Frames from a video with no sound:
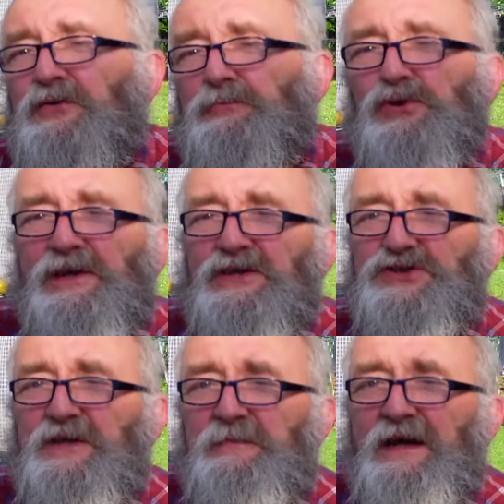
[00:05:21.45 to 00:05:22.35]
de
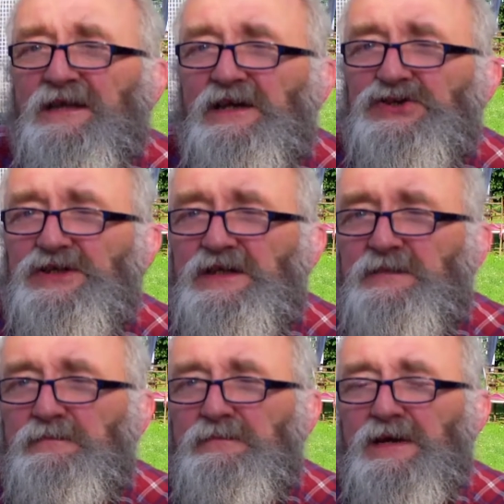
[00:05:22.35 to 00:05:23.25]
potager partagé,
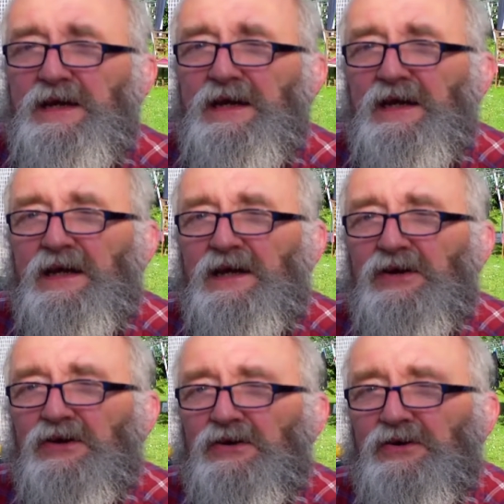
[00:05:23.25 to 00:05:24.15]
mais
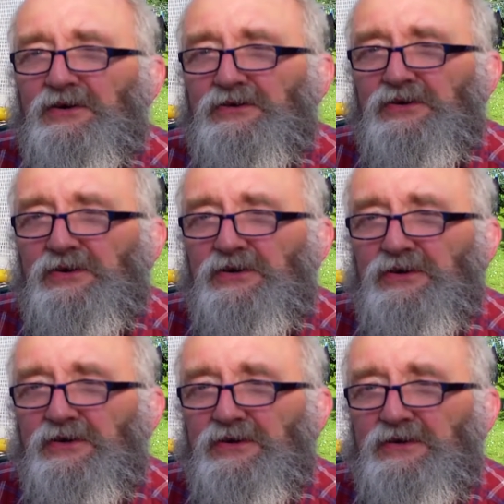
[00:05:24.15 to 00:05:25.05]

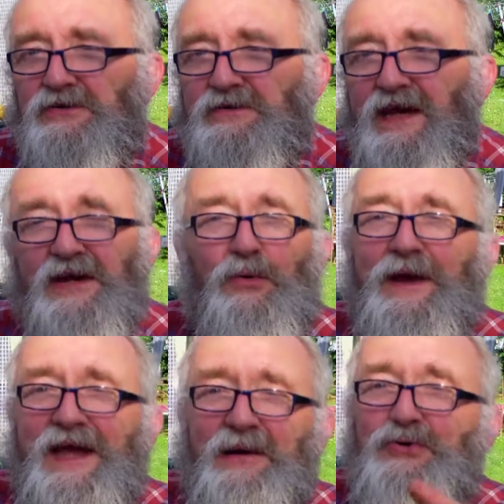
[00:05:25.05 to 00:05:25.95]
euh,
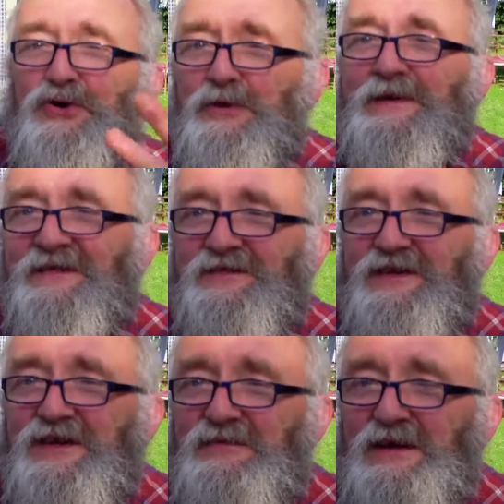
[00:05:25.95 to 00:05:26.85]
d'incroyables
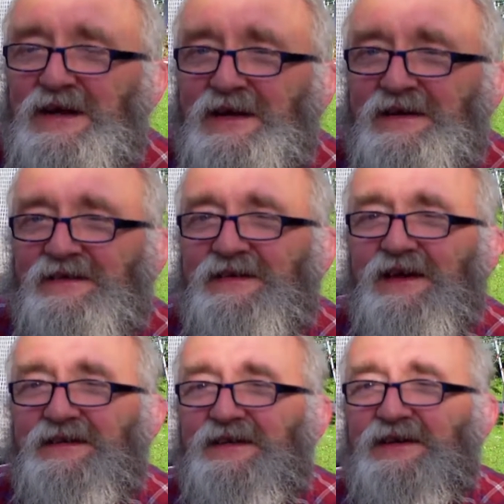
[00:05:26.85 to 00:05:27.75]
comestibles,
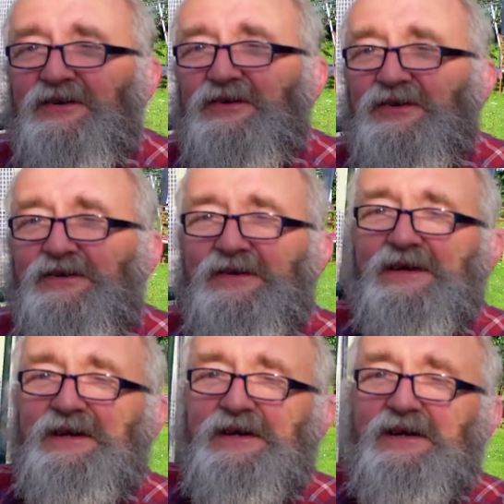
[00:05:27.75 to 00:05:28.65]
c'est-à-dire euh,
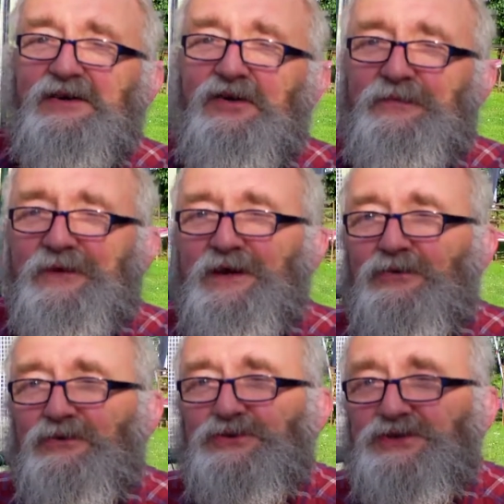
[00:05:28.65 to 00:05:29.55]

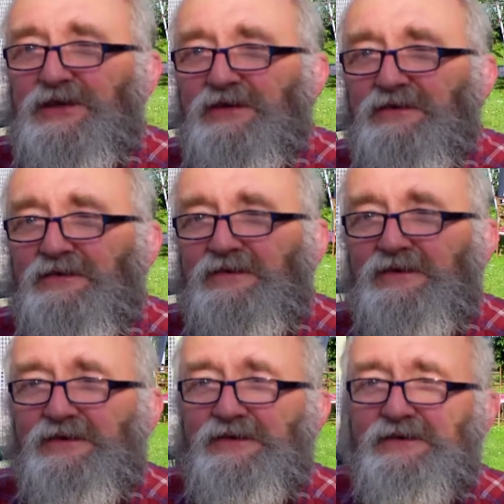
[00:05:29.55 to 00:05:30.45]
offrir aux gens,
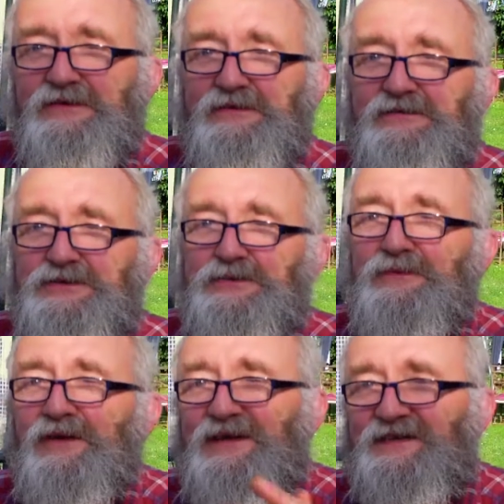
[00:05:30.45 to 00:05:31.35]
euh,
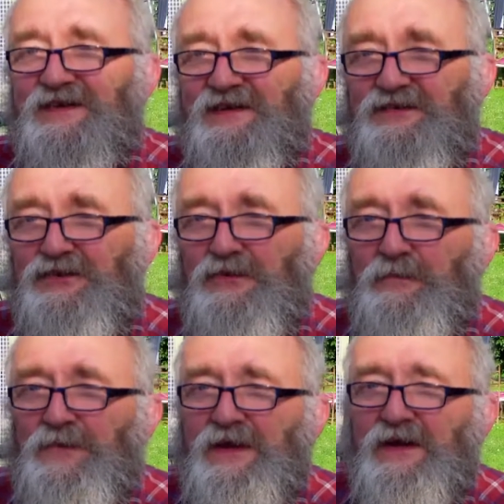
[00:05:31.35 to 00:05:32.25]
suivant les
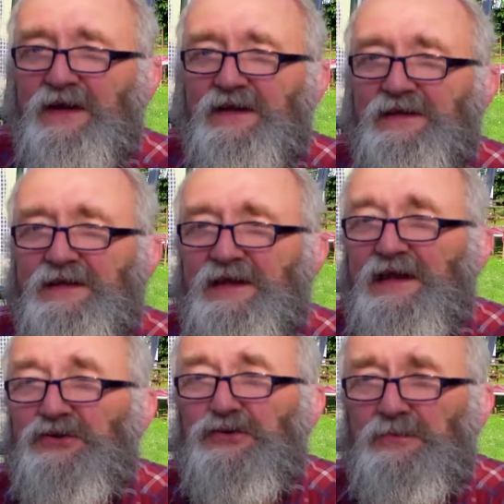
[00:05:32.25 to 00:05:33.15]
saisons, des
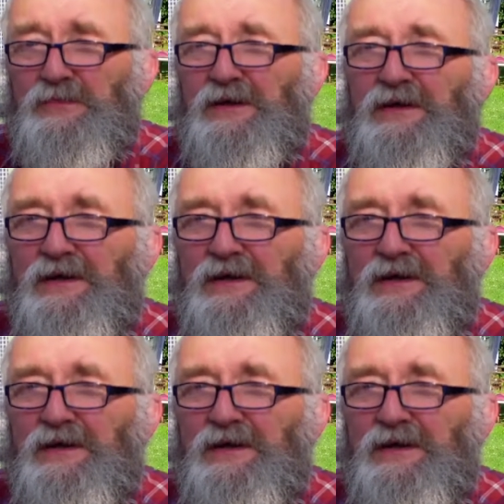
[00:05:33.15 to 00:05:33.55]
légumes